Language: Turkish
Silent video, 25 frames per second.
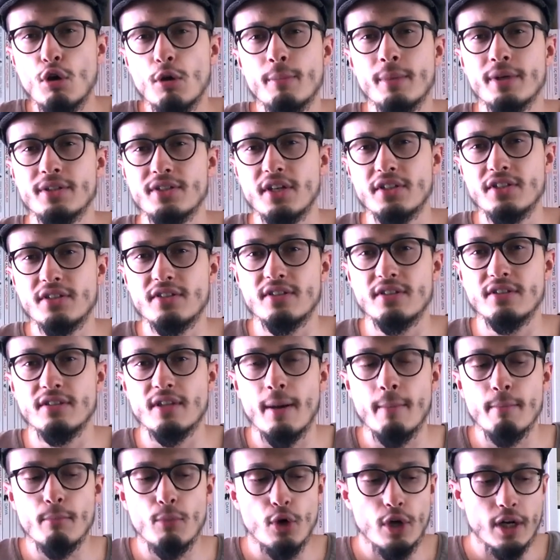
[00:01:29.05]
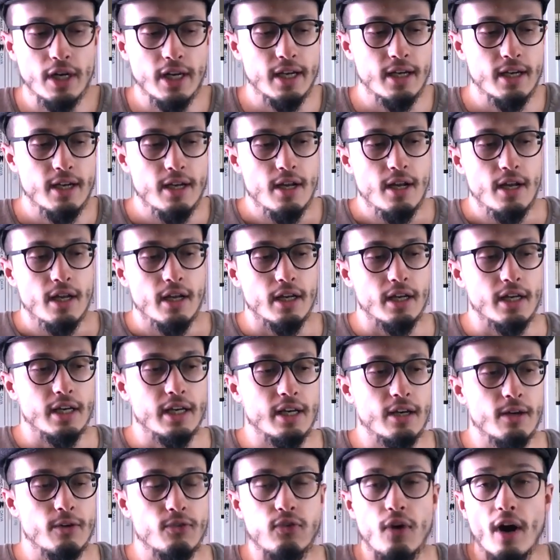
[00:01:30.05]
olması açısından böyle
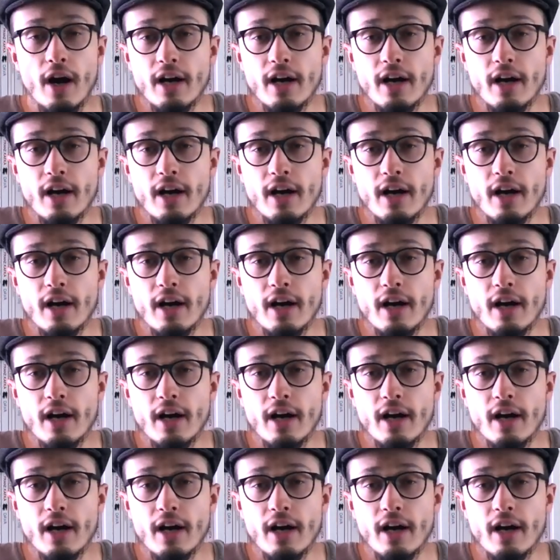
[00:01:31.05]
e,